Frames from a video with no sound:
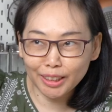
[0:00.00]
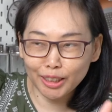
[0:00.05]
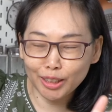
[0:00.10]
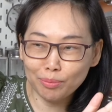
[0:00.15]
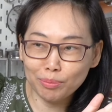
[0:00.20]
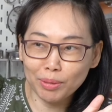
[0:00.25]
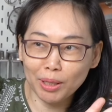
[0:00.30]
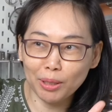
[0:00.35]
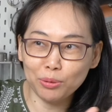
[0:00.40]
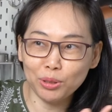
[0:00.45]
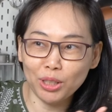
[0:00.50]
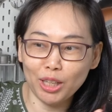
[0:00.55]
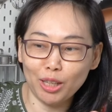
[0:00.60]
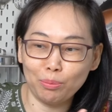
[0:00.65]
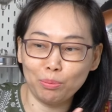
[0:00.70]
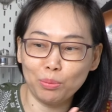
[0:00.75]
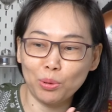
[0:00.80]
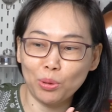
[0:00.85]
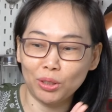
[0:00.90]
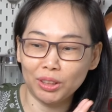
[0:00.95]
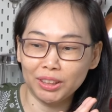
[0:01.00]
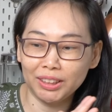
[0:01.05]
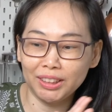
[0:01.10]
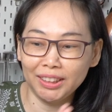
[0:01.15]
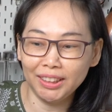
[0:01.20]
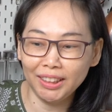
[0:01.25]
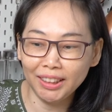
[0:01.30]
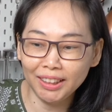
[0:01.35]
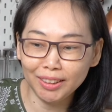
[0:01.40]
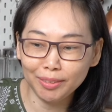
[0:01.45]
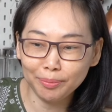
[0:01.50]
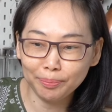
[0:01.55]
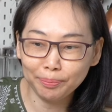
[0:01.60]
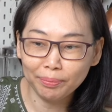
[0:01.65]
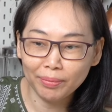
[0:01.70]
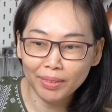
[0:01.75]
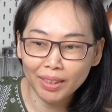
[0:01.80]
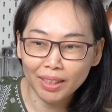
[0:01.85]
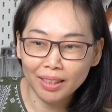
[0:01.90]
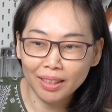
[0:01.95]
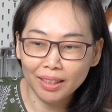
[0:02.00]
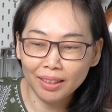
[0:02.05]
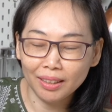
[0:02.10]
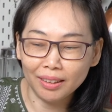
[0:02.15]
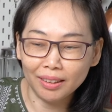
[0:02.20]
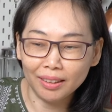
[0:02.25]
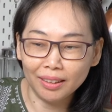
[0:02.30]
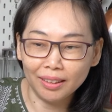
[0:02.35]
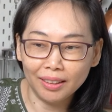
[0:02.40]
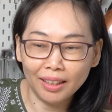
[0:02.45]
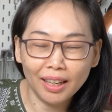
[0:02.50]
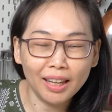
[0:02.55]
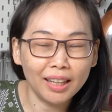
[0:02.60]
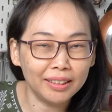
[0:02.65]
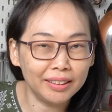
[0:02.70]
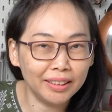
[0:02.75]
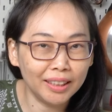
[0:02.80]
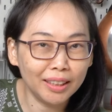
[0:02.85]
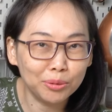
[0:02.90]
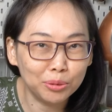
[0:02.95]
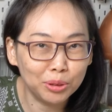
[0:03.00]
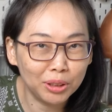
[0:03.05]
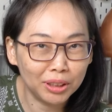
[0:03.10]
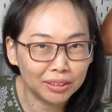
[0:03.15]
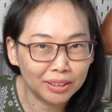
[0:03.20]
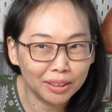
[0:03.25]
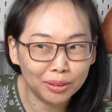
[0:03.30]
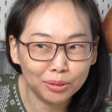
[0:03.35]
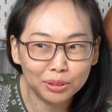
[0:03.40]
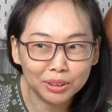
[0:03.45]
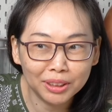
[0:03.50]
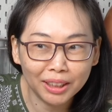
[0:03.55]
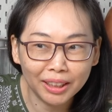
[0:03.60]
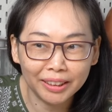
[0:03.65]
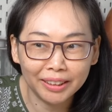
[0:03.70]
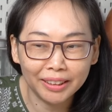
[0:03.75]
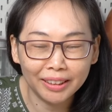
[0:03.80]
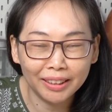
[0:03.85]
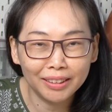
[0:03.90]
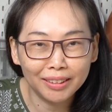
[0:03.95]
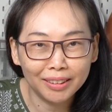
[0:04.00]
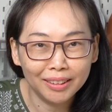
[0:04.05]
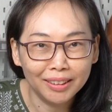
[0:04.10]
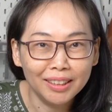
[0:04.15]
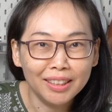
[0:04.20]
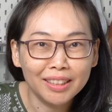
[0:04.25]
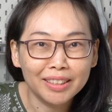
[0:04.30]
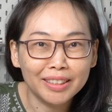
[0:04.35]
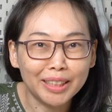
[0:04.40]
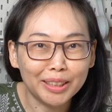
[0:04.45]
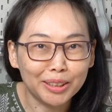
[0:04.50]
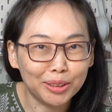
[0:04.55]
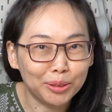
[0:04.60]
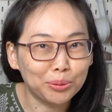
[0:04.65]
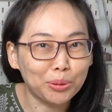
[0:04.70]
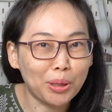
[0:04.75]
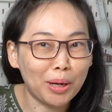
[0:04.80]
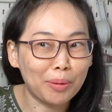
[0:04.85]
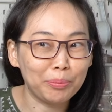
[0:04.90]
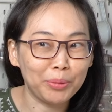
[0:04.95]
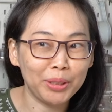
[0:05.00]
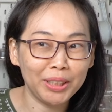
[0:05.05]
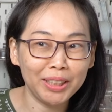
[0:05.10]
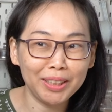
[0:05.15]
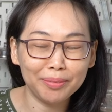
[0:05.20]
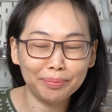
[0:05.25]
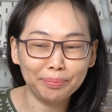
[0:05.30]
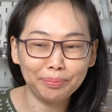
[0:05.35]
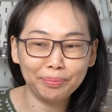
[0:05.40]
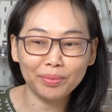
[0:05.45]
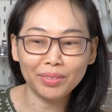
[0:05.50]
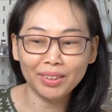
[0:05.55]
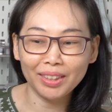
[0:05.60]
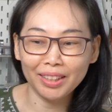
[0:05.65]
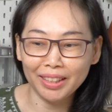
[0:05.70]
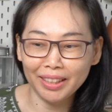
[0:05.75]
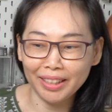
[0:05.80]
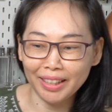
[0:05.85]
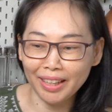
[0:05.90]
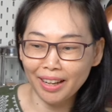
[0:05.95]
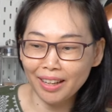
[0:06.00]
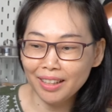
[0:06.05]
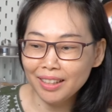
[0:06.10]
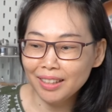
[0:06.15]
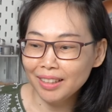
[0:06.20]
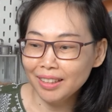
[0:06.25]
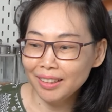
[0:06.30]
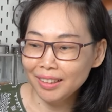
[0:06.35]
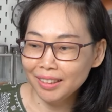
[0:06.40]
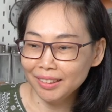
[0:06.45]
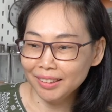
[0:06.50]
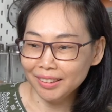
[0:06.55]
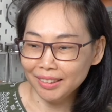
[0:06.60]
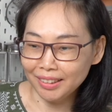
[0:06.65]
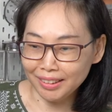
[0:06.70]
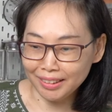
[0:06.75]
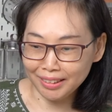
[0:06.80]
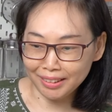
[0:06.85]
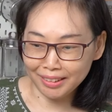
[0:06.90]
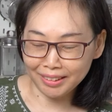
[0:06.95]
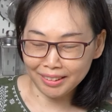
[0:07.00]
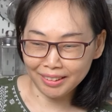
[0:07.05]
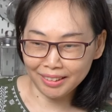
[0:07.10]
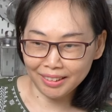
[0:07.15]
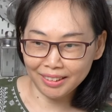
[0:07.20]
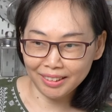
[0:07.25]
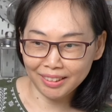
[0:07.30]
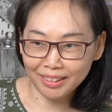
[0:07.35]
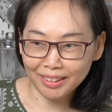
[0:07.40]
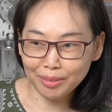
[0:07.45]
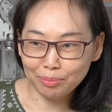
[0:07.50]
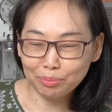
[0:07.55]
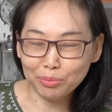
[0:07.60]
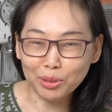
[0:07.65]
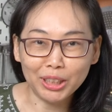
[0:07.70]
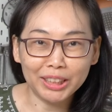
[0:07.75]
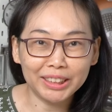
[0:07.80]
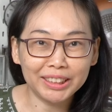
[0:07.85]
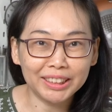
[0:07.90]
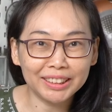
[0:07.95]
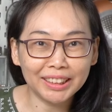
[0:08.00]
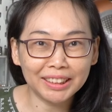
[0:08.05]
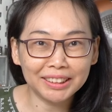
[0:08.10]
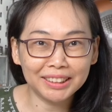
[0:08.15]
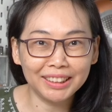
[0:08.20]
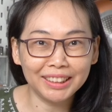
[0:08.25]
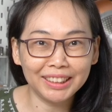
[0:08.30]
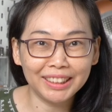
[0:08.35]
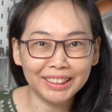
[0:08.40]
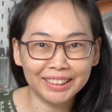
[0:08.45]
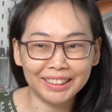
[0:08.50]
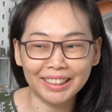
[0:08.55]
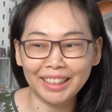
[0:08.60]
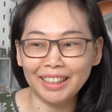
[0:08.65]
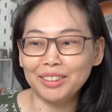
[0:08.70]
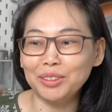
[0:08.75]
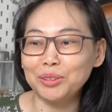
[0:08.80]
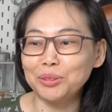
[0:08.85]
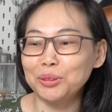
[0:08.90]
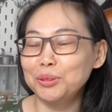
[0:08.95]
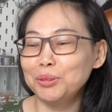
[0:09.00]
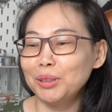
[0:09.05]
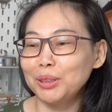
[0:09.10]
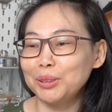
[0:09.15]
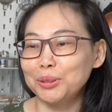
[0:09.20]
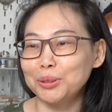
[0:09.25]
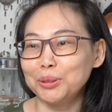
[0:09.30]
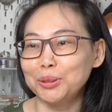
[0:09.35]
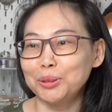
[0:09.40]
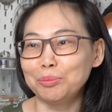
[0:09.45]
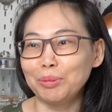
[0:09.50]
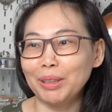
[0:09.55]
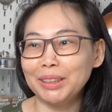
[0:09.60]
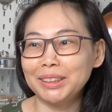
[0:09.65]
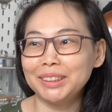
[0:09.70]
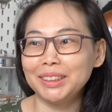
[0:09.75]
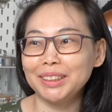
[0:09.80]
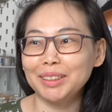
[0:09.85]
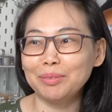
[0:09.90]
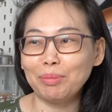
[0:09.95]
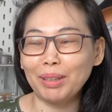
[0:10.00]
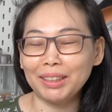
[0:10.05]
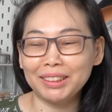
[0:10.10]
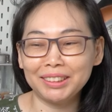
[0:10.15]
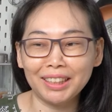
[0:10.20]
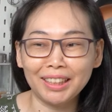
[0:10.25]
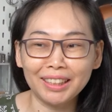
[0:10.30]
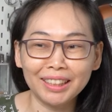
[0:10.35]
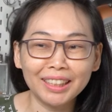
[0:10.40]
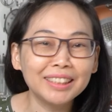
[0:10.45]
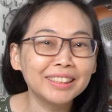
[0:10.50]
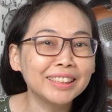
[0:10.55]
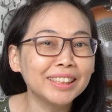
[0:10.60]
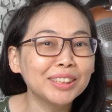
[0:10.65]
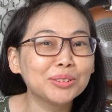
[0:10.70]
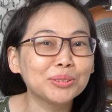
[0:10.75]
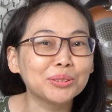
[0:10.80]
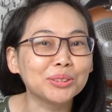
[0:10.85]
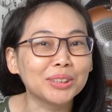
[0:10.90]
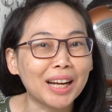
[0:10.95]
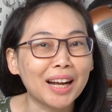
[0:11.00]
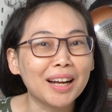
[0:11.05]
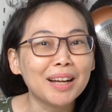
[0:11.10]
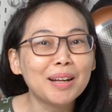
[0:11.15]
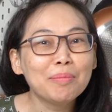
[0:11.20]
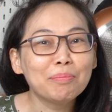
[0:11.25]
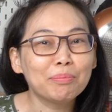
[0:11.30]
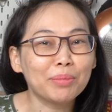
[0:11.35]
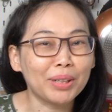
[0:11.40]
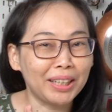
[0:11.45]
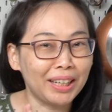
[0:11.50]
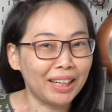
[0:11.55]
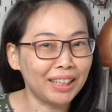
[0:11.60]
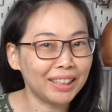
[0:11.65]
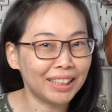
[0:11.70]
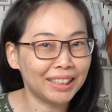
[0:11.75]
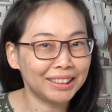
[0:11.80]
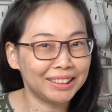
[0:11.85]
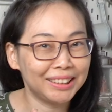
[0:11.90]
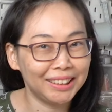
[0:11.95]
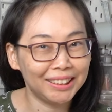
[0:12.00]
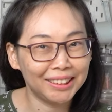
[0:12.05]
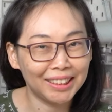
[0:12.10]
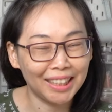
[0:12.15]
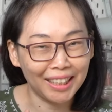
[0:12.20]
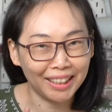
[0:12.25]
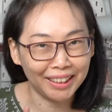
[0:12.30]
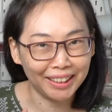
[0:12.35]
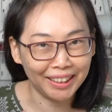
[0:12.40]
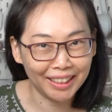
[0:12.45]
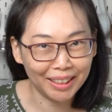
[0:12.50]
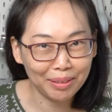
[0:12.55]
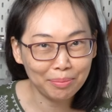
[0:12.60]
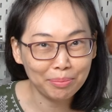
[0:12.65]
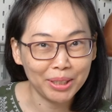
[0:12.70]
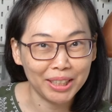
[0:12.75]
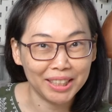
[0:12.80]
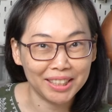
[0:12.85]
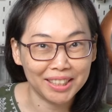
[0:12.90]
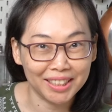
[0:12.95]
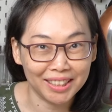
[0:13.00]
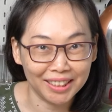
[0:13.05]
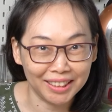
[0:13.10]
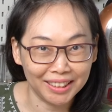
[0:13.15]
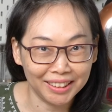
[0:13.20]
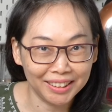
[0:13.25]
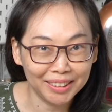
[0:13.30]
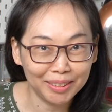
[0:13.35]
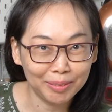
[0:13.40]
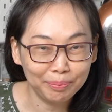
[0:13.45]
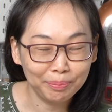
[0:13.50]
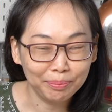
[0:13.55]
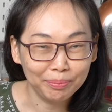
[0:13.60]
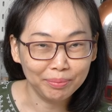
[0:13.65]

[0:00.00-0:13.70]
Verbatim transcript: saya mau unboxing uh, hadiah ulang tahun saya dari suami. Ya, uh, boleh cerita sedikit ya. Dulu waktu masih pacaran dia juga pernah kasih saya mixer,